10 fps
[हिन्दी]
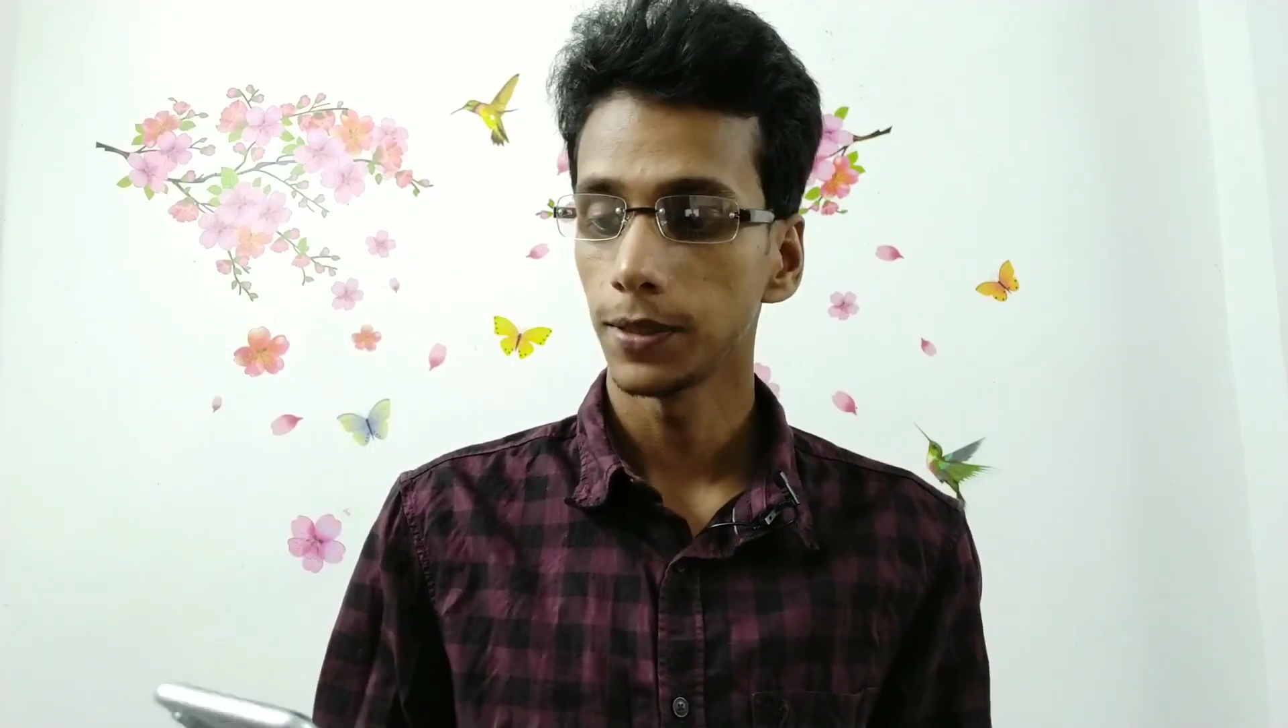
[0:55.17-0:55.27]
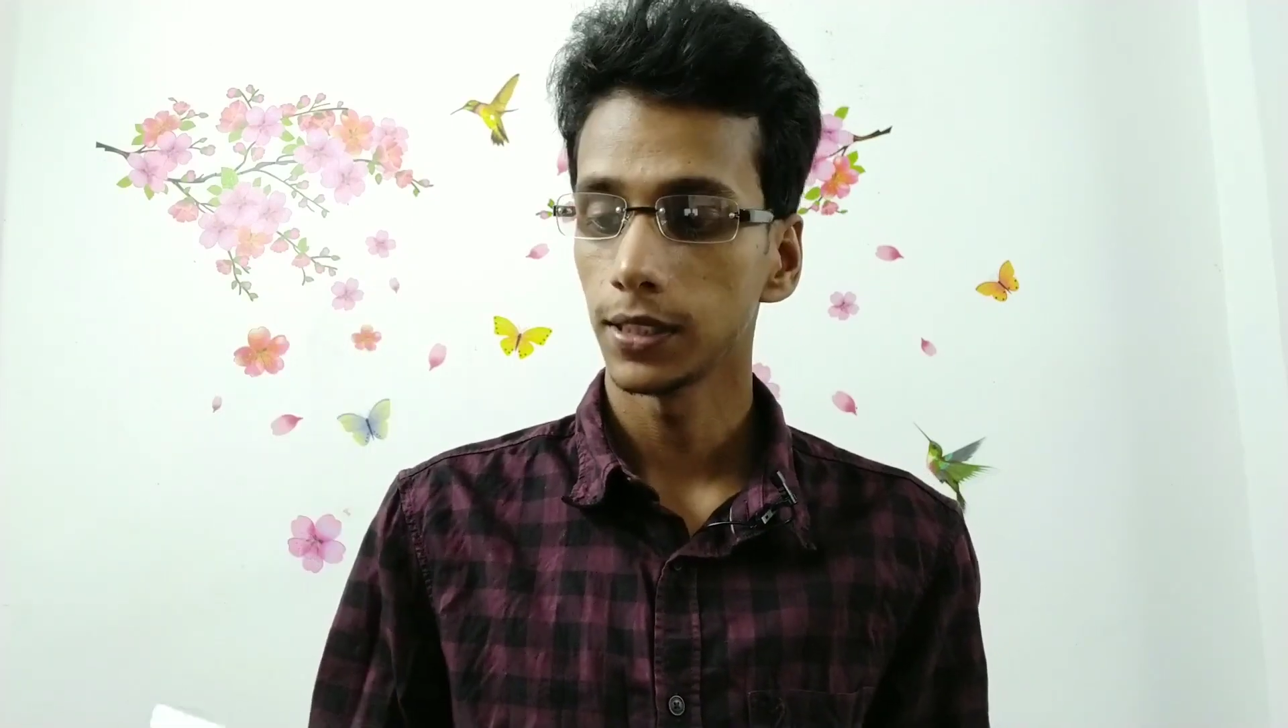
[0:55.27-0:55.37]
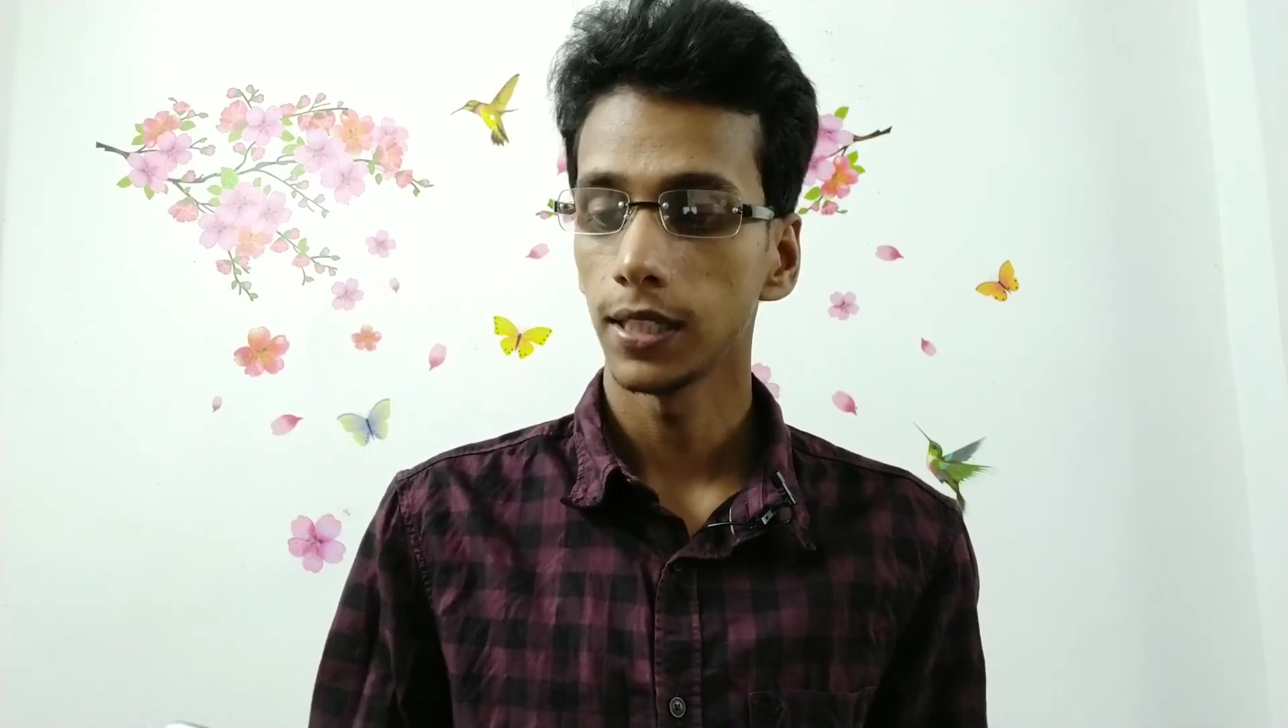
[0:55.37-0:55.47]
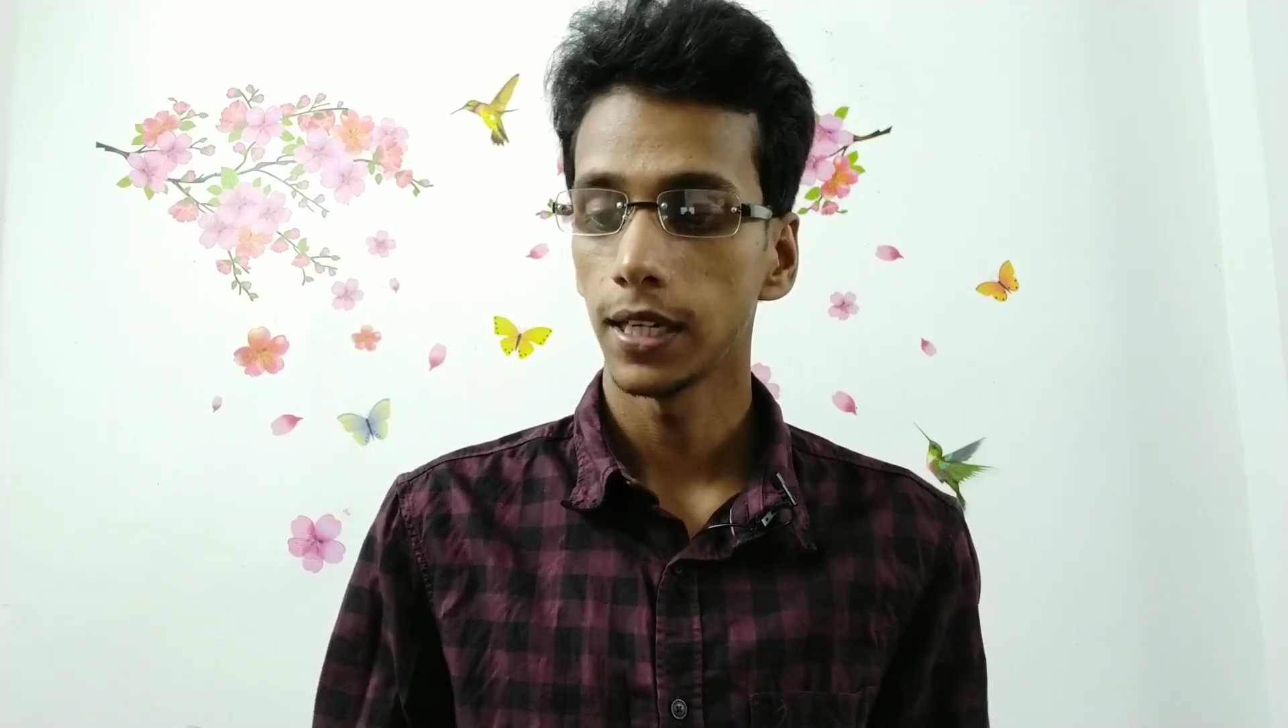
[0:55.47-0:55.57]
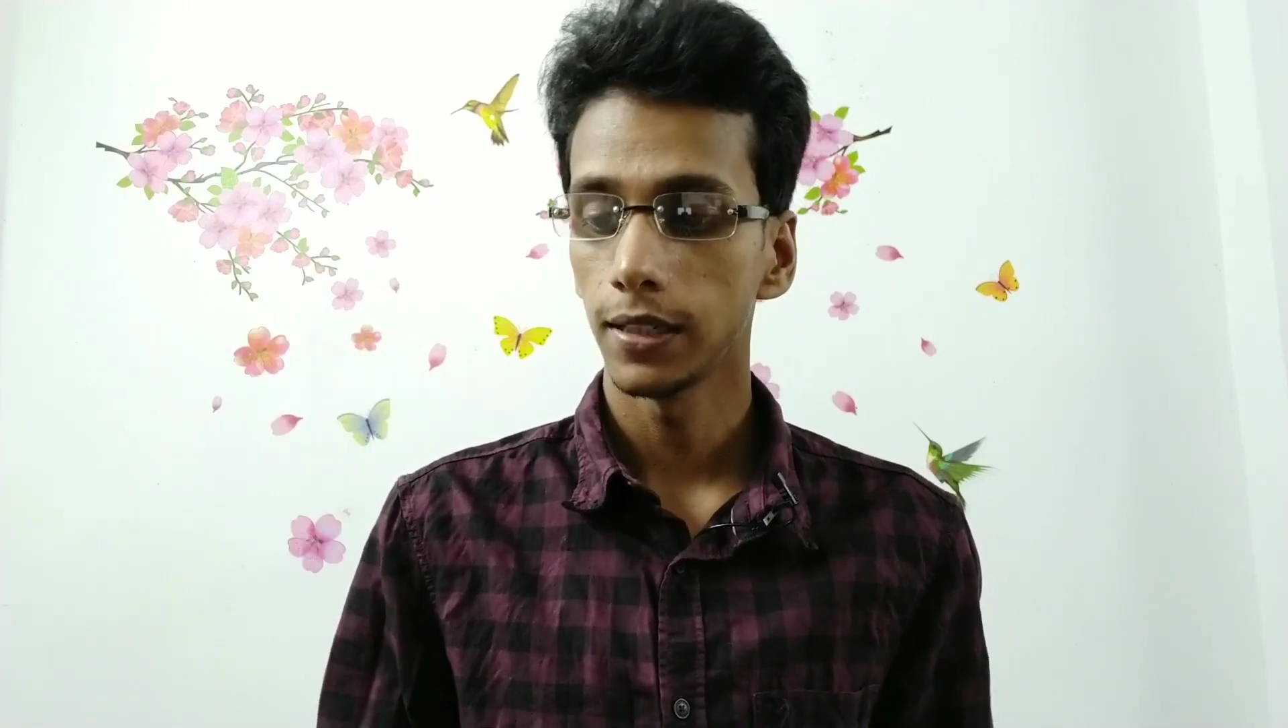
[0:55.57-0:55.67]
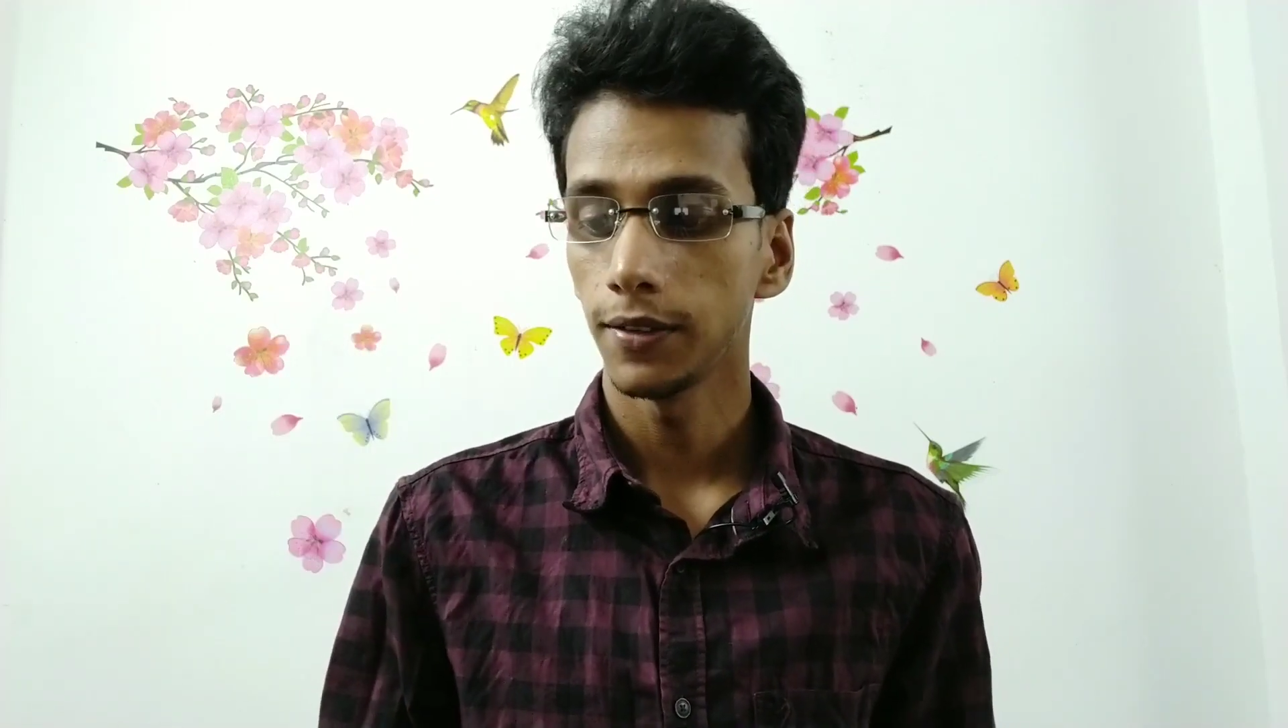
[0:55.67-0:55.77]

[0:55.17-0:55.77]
पसंद आने